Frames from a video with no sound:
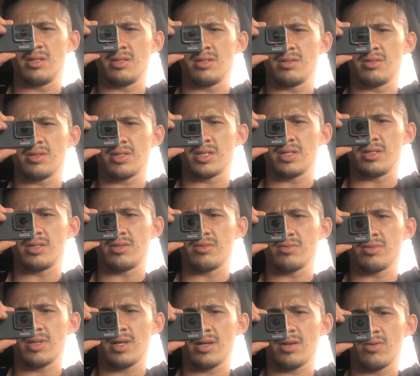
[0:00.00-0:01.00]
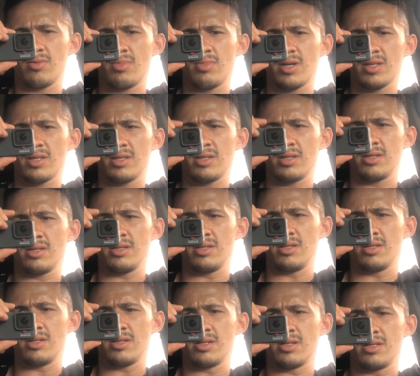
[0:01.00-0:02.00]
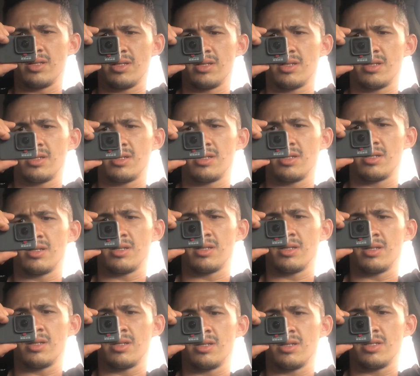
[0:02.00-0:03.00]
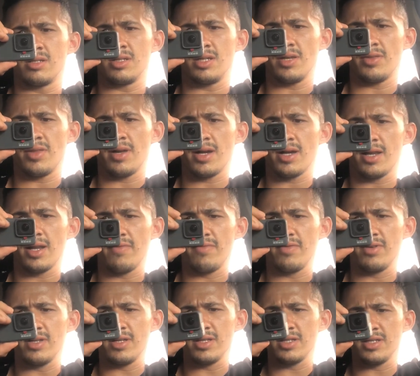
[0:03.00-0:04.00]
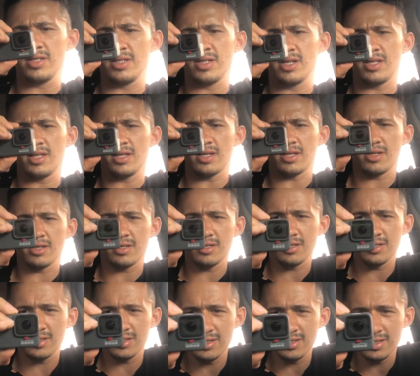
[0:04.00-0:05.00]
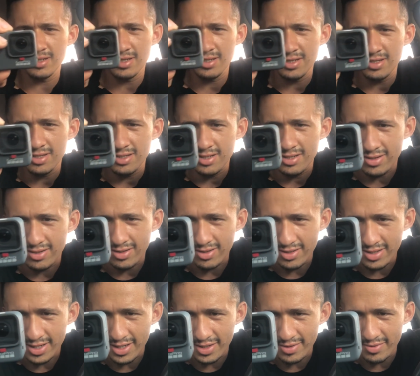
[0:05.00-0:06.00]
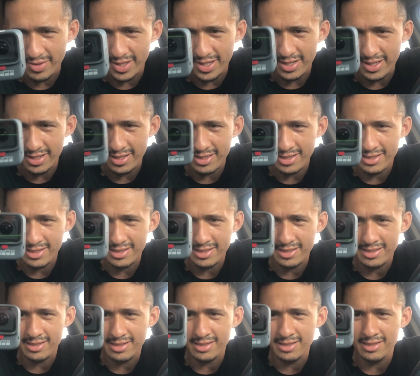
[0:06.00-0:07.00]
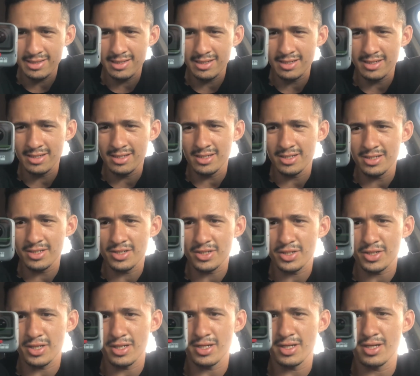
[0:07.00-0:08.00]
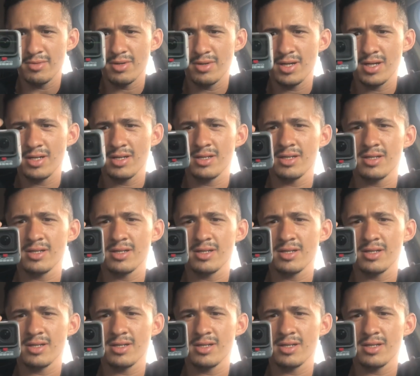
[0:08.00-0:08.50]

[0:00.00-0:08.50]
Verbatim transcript: Acho que não tá com bateria, galera. Já tá gravando aqui, galera. Olha aí. Chama.